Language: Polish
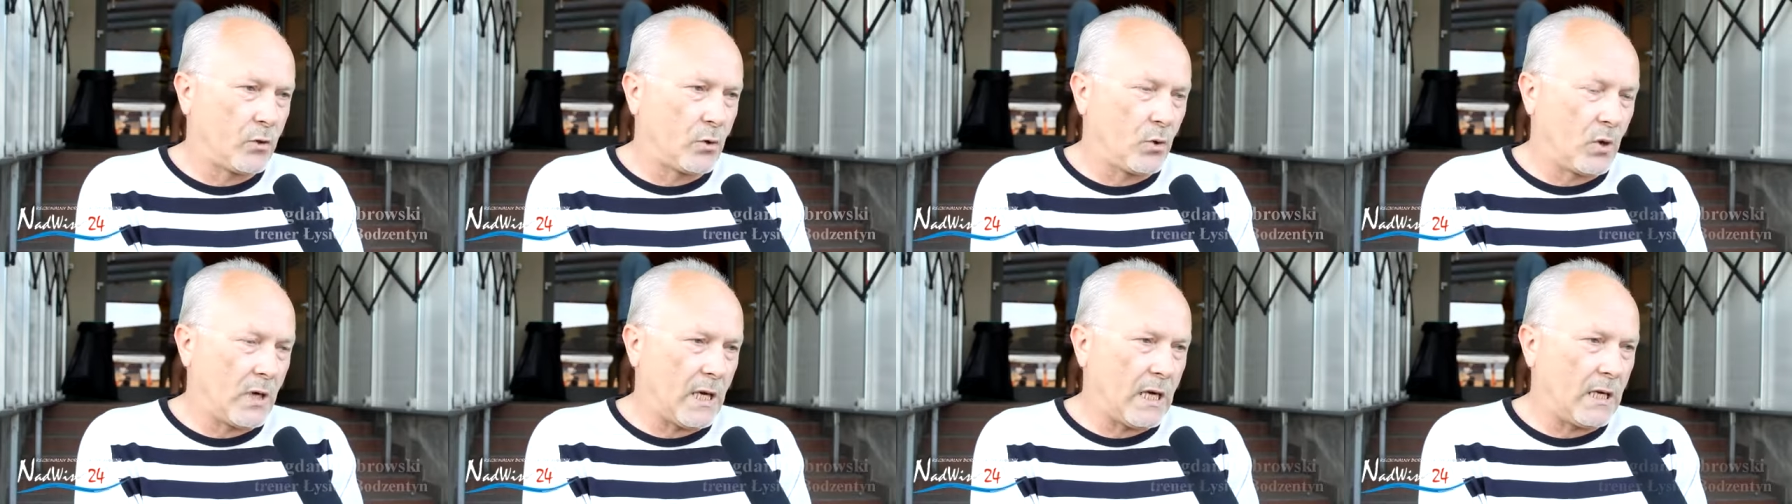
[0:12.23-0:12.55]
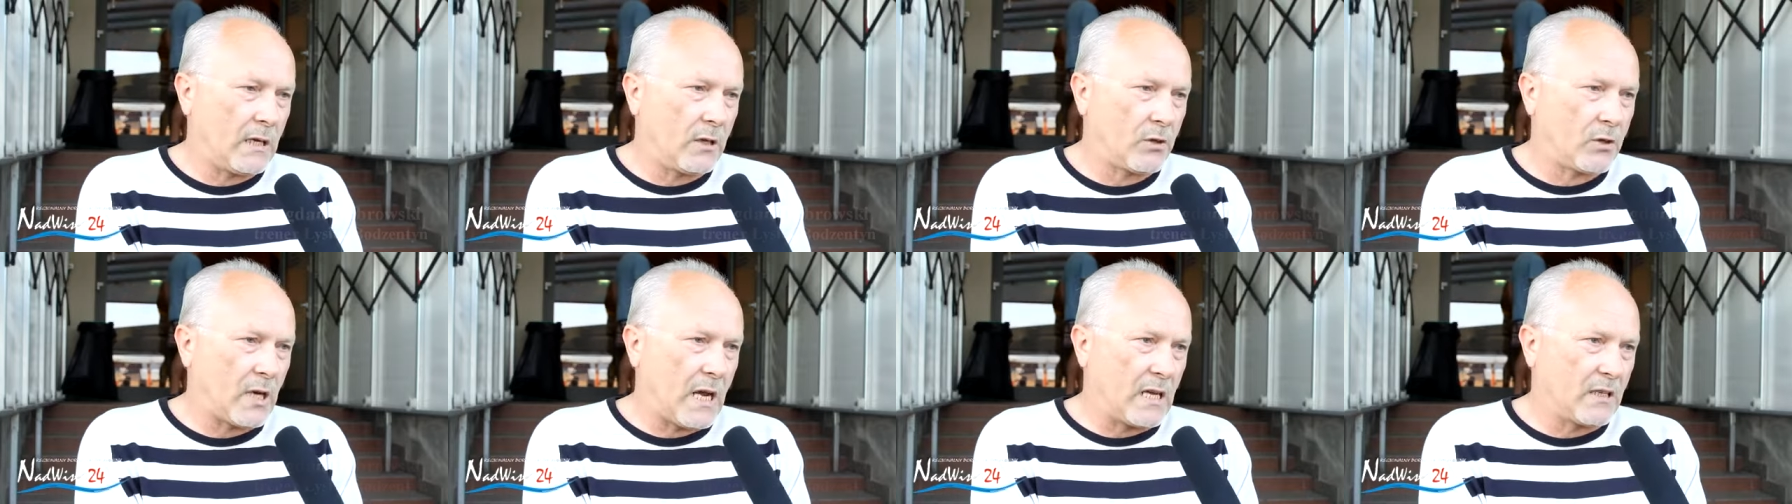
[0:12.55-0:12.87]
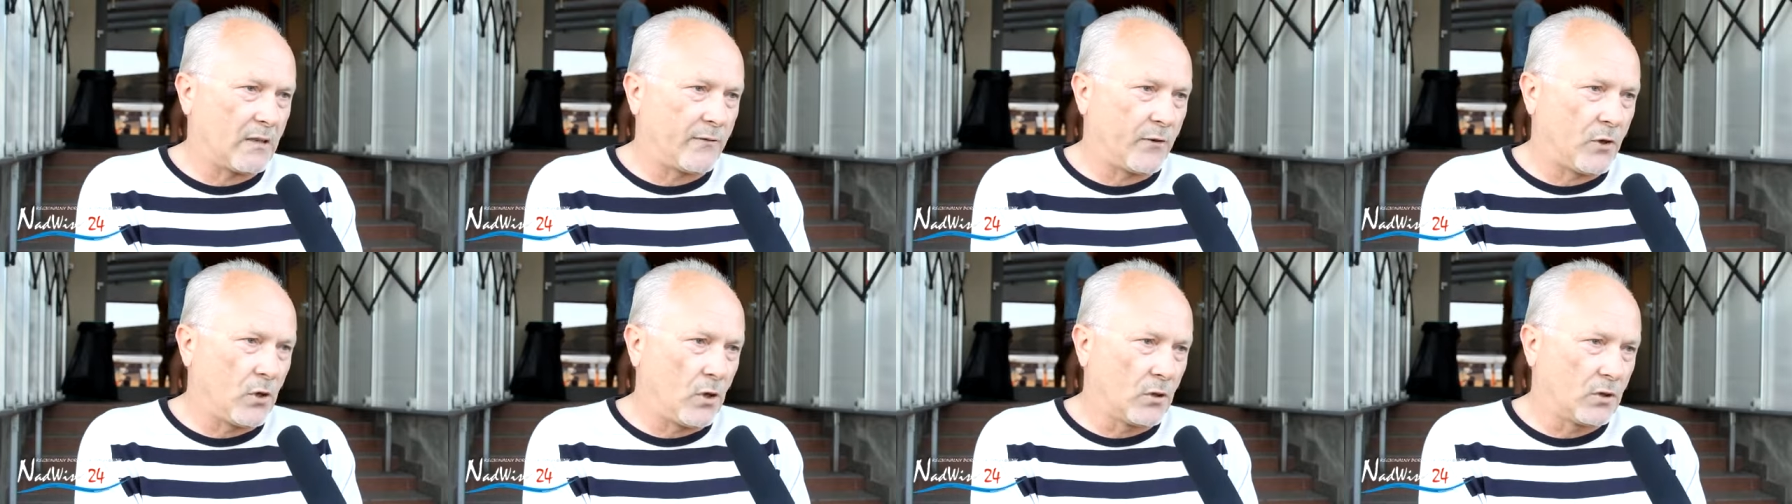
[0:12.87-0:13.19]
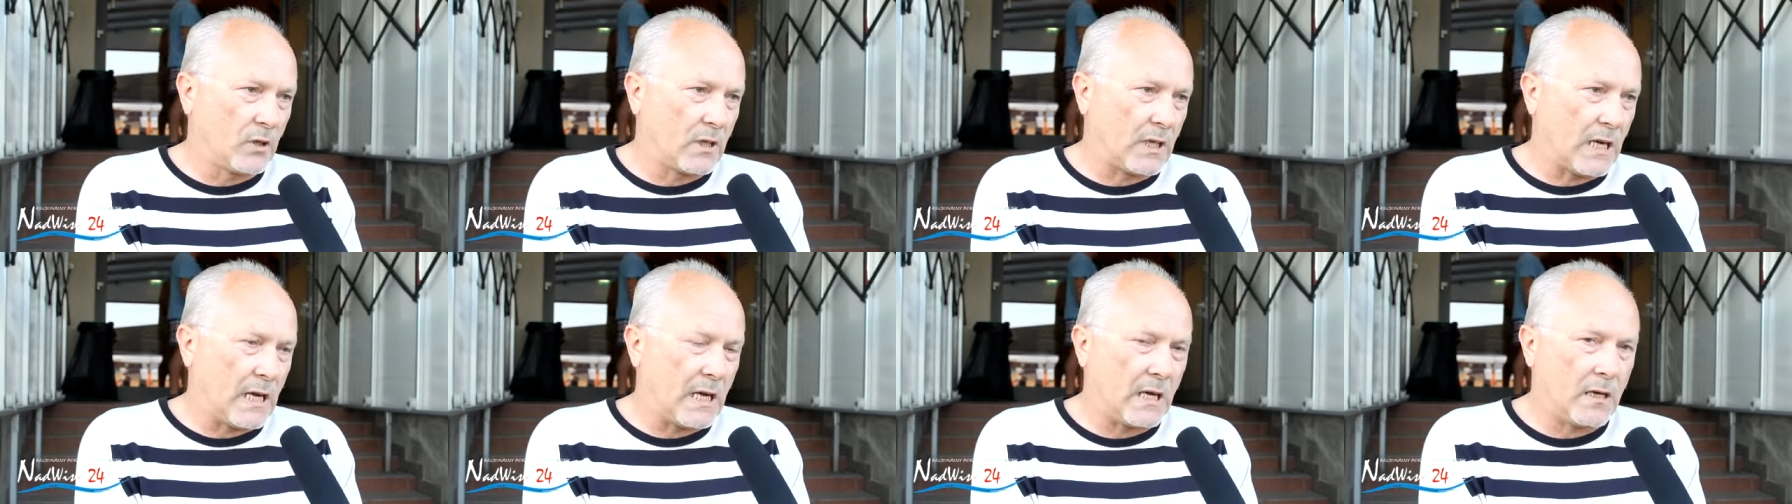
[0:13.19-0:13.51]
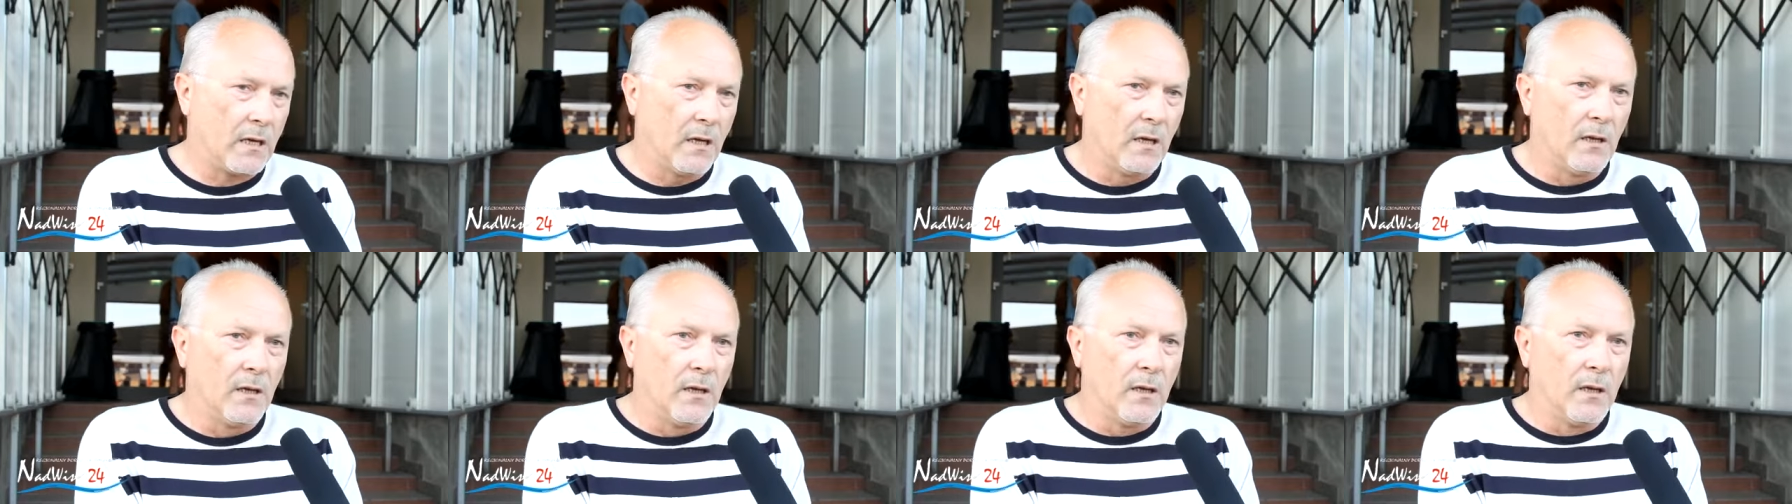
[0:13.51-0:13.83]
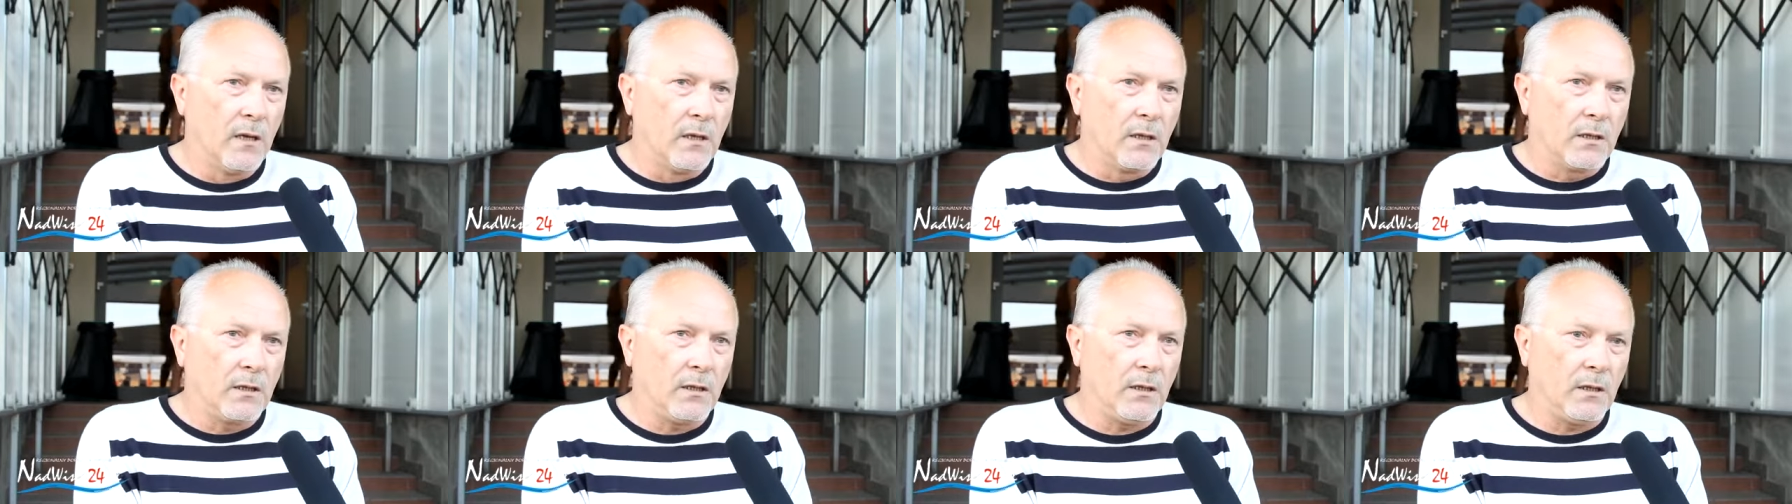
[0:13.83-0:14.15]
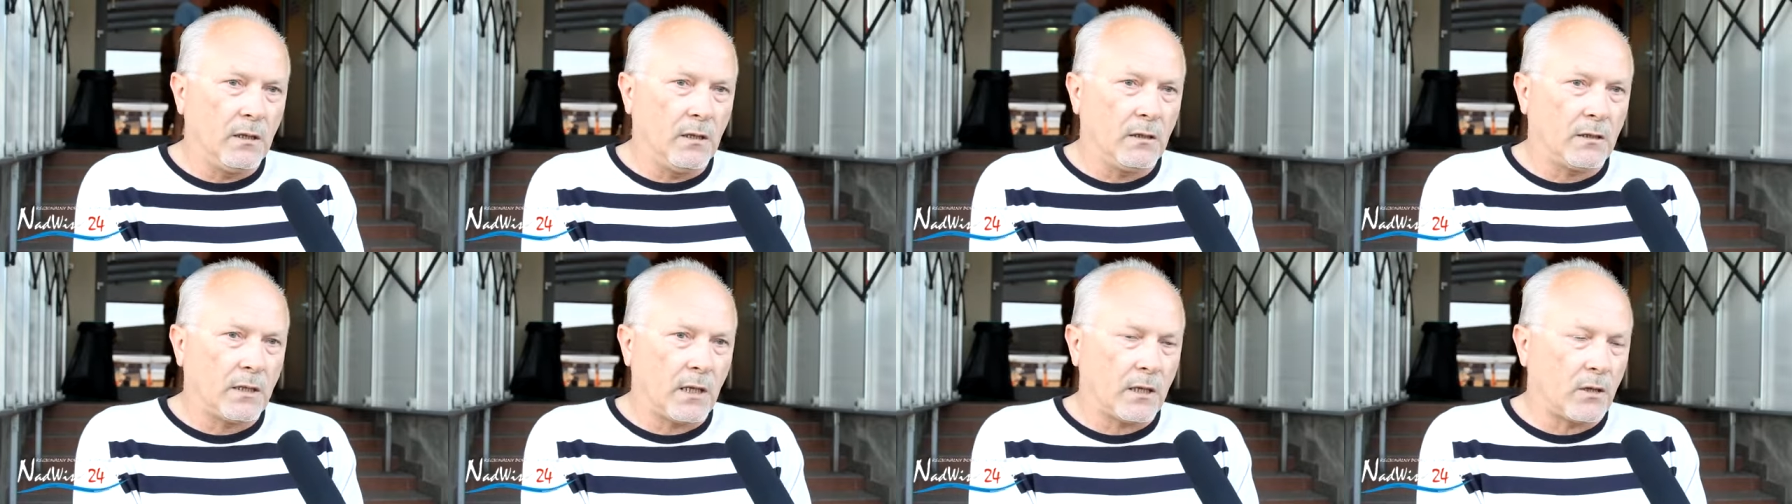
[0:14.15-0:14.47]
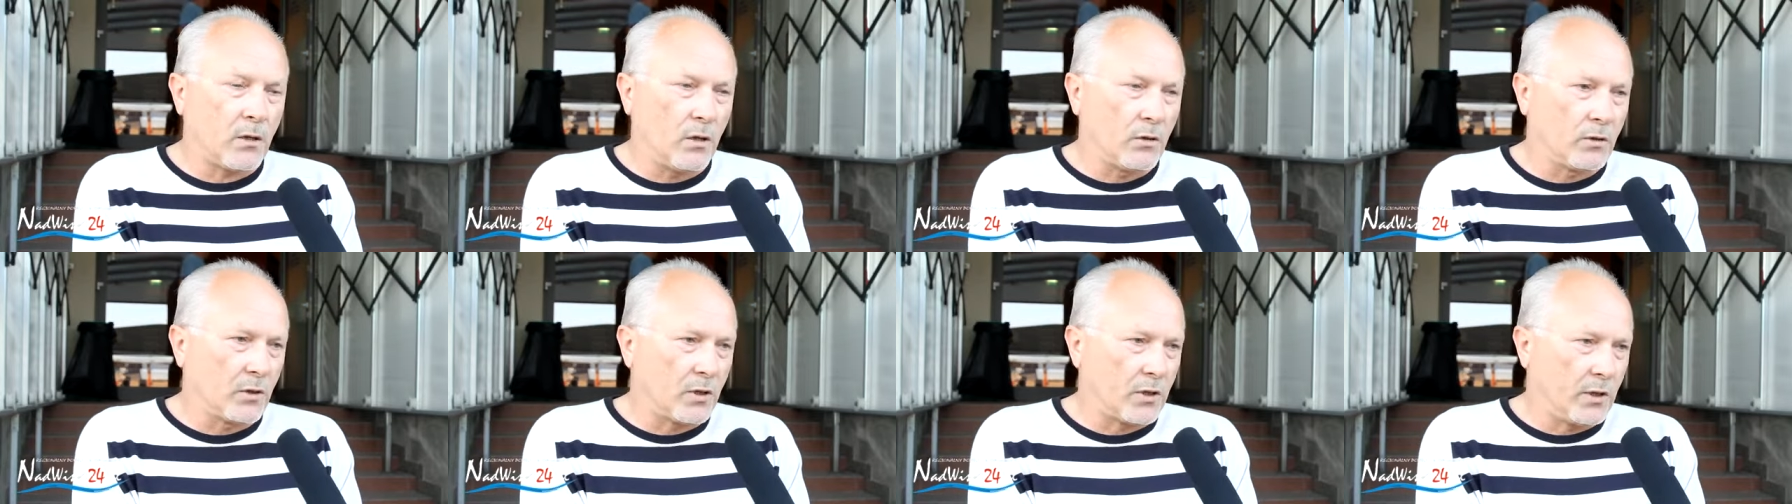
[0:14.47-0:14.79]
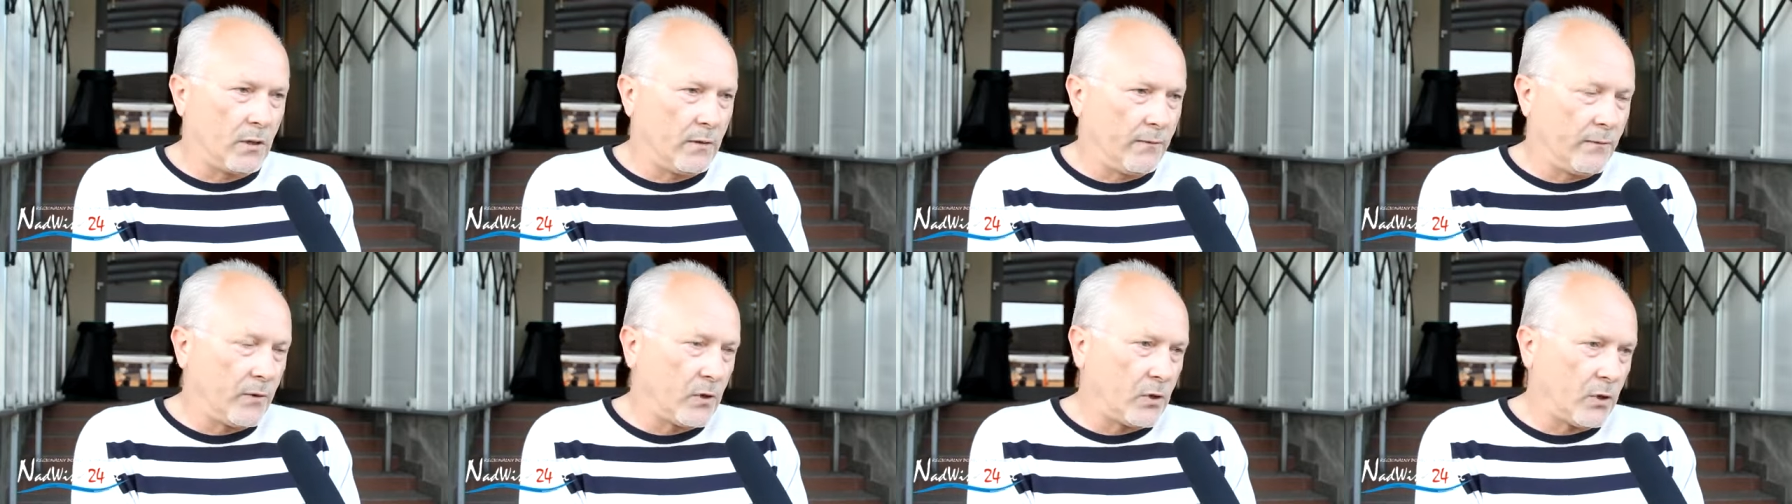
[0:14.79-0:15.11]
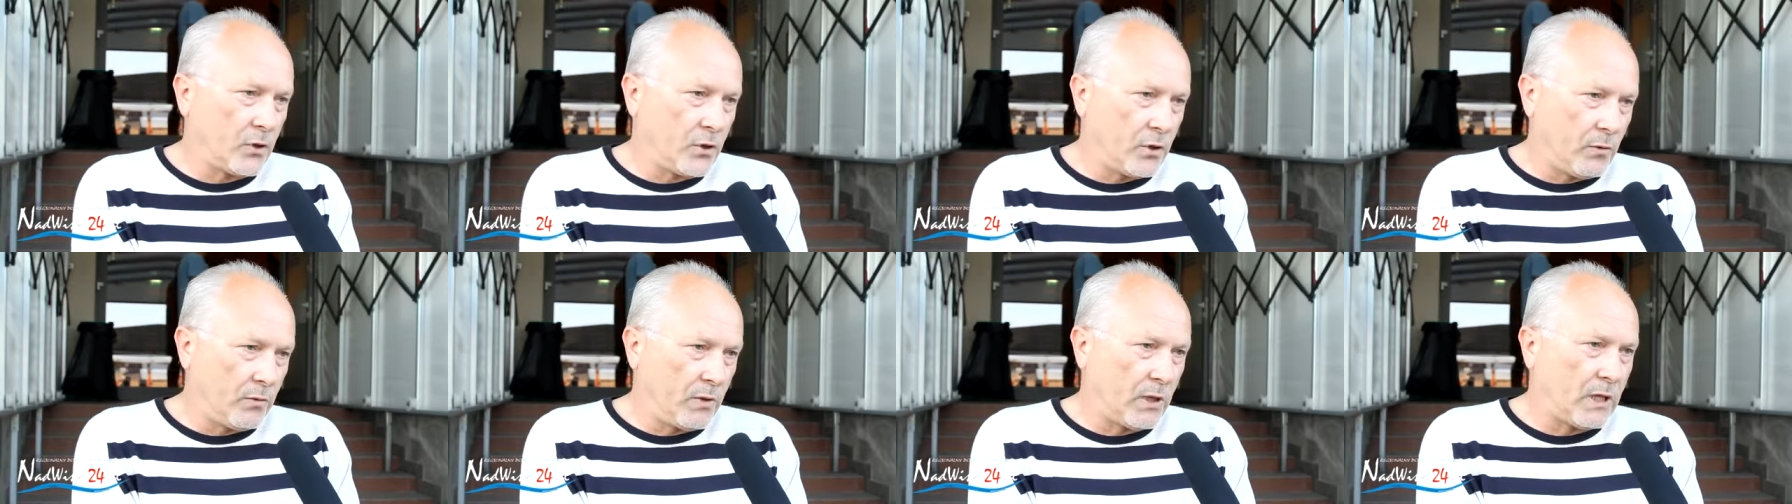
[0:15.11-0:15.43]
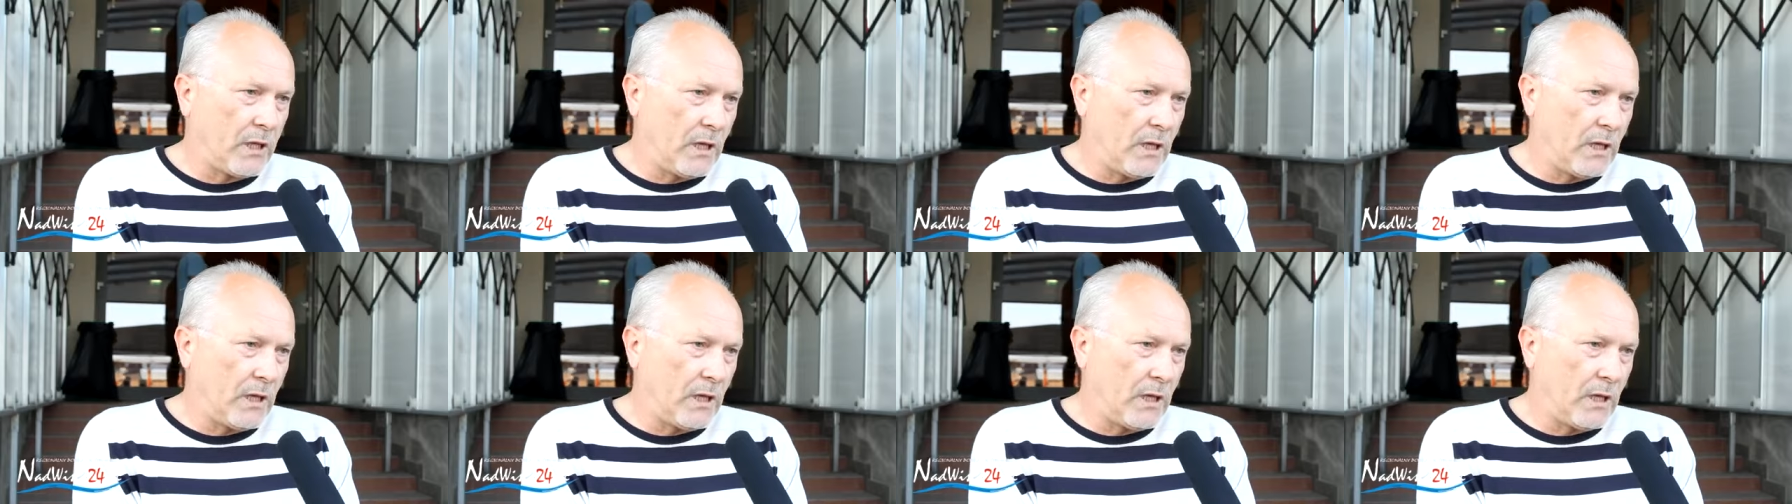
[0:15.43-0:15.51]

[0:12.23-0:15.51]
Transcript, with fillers: szukali szans w kontrach i te kontry im wychodziły.